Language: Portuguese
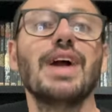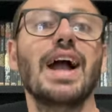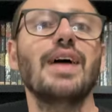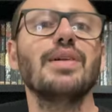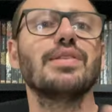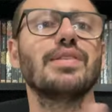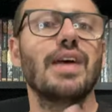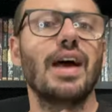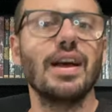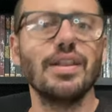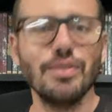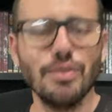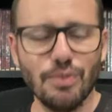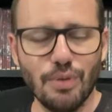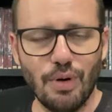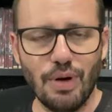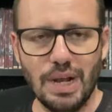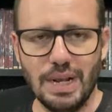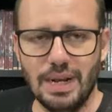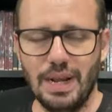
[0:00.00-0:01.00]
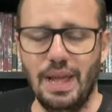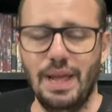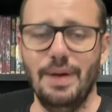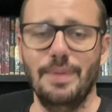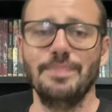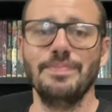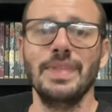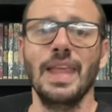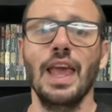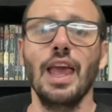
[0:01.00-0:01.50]
casado com a Claire.
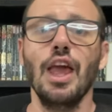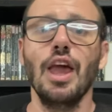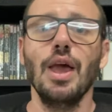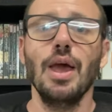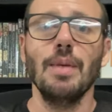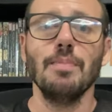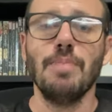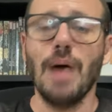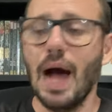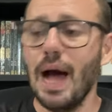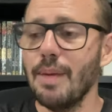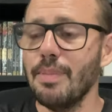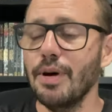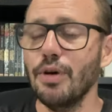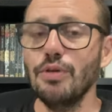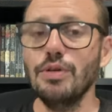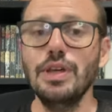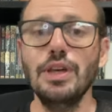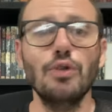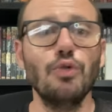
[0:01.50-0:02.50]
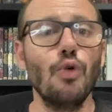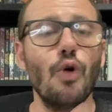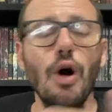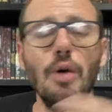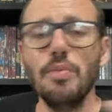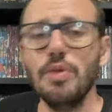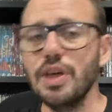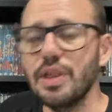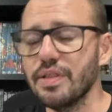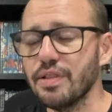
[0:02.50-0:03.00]
Bárbaro, e
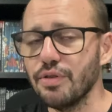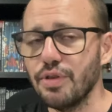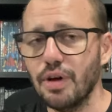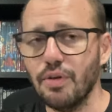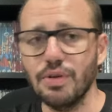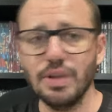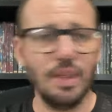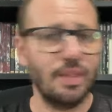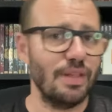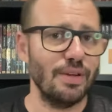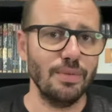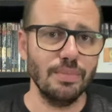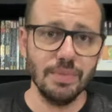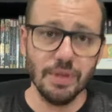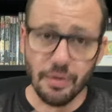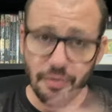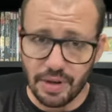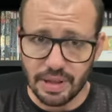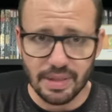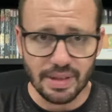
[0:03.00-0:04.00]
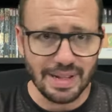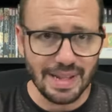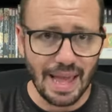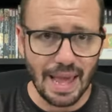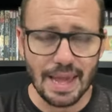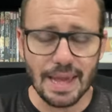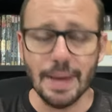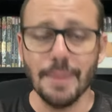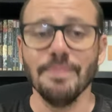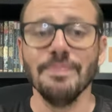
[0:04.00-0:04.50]
como isso tudo aconteceu? Não faço
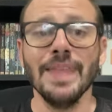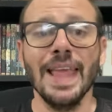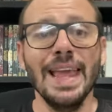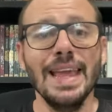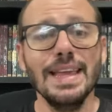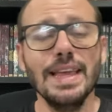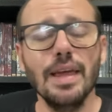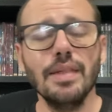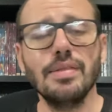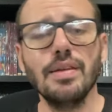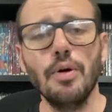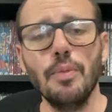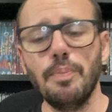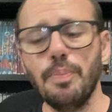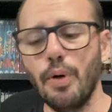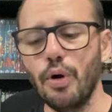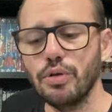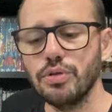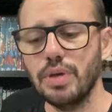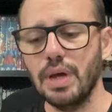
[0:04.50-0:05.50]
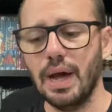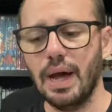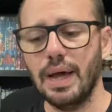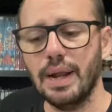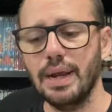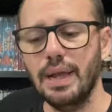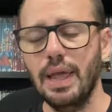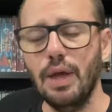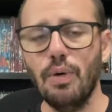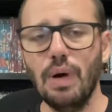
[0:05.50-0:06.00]
ideia. E esse é o ponto,
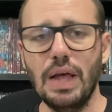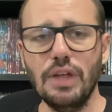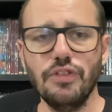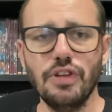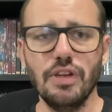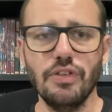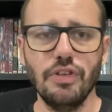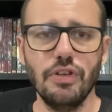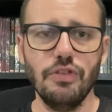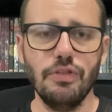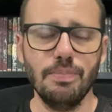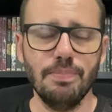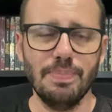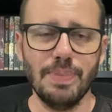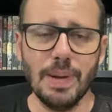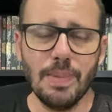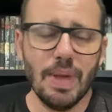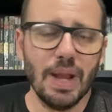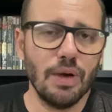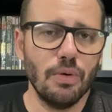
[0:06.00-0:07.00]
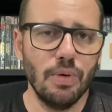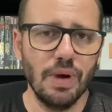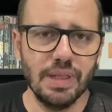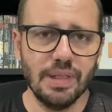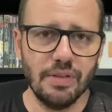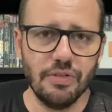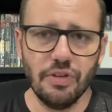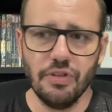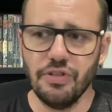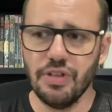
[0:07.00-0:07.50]
cara. Eu acho que a gente, primeira
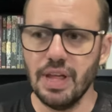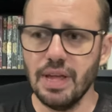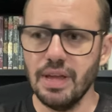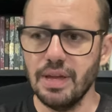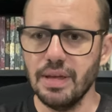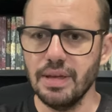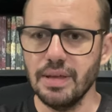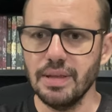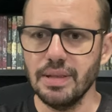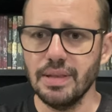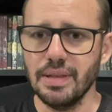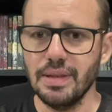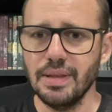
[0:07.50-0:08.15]
coisa, a gente tem que